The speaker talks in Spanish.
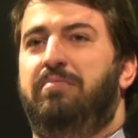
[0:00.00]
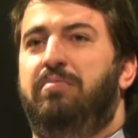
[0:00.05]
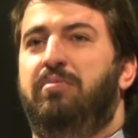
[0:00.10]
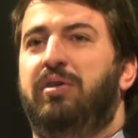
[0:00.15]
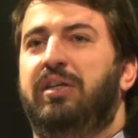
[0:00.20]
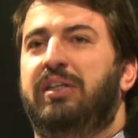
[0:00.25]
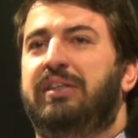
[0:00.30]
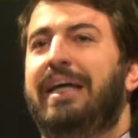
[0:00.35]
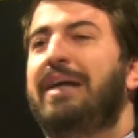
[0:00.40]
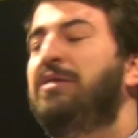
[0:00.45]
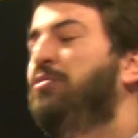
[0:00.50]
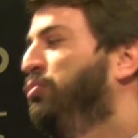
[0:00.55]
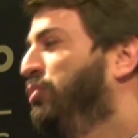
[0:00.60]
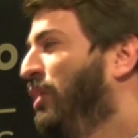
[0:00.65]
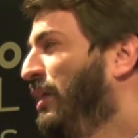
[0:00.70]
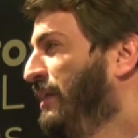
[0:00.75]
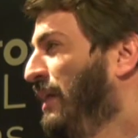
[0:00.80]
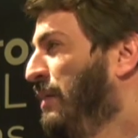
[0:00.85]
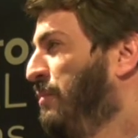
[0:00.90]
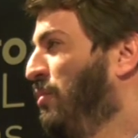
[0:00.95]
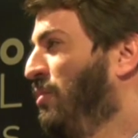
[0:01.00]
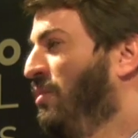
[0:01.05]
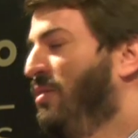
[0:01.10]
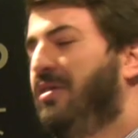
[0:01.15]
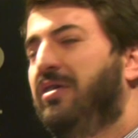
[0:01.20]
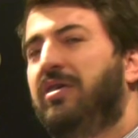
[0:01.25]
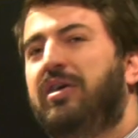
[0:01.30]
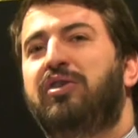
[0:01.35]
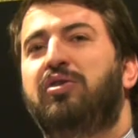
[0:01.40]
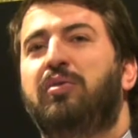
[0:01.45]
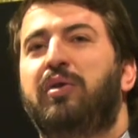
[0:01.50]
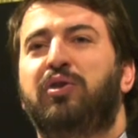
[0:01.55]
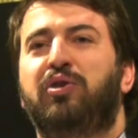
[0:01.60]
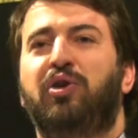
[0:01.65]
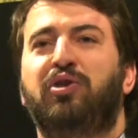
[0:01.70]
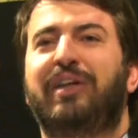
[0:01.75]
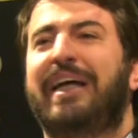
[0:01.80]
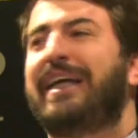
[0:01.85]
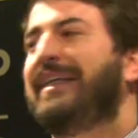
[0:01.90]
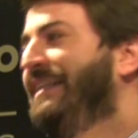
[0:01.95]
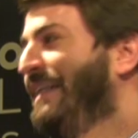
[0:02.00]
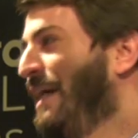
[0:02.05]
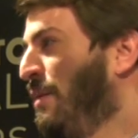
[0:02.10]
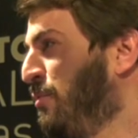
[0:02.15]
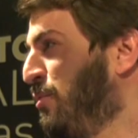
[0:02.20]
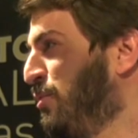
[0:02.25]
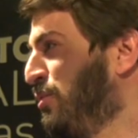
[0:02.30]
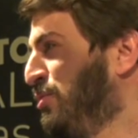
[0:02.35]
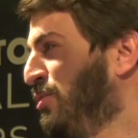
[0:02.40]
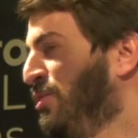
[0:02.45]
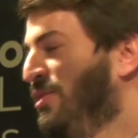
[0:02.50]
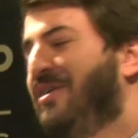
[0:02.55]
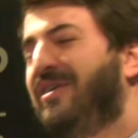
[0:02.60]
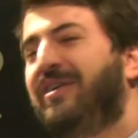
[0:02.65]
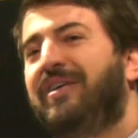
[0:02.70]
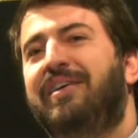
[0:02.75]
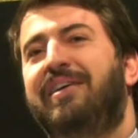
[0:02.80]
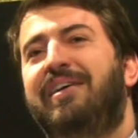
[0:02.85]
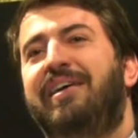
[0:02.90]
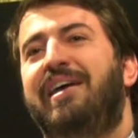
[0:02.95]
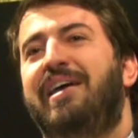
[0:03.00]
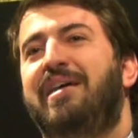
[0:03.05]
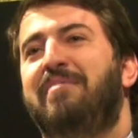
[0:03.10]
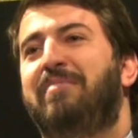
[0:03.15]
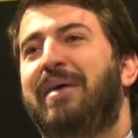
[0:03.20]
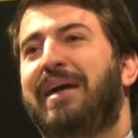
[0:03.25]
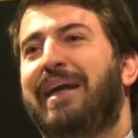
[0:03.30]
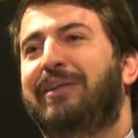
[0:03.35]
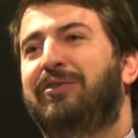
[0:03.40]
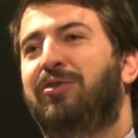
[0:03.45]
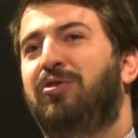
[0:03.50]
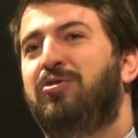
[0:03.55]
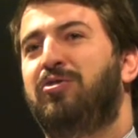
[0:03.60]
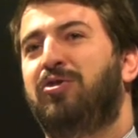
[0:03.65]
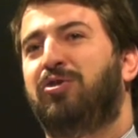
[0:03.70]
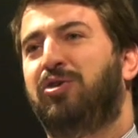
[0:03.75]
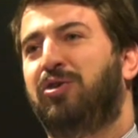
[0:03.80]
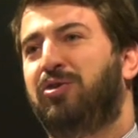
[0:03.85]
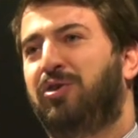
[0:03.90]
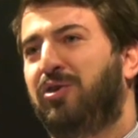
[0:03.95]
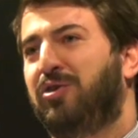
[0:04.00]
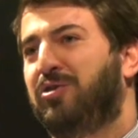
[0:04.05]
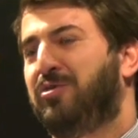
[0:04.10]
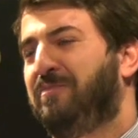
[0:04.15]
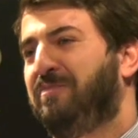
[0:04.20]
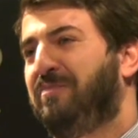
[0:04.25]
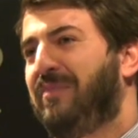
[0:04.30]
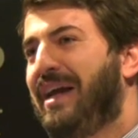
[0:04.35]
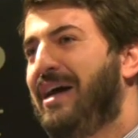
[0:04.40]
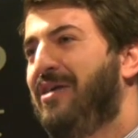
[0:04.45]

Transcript: pues tan nutritivo y sobre todo tan sabroso eh, para todos nosotros.